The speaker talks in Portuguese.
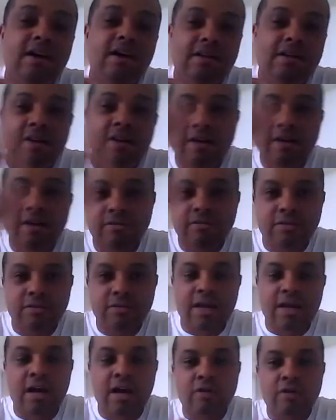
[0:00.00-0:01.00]
né, ano
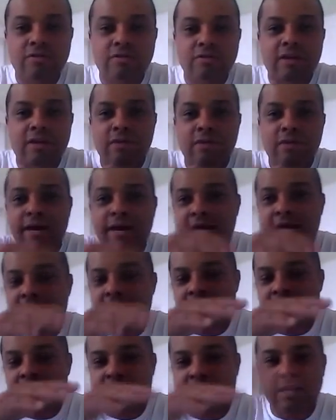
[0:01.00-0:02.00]
tal, tá com a
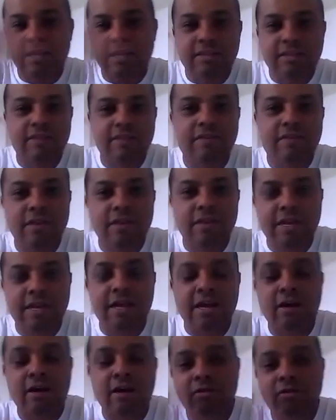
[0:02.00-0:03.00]
ANTT
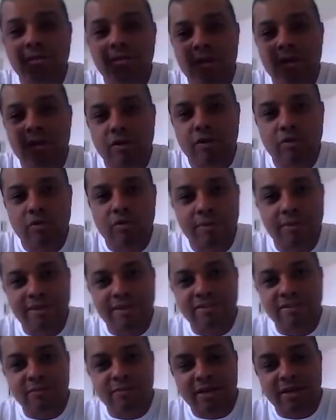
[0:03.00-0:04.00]
legal, tá com a
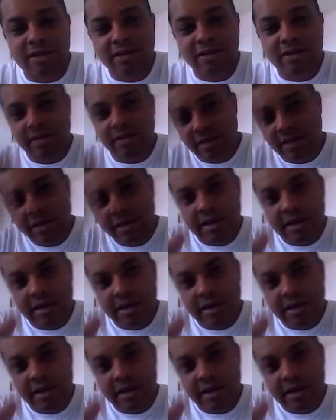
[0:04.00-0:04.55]
documentação bacana.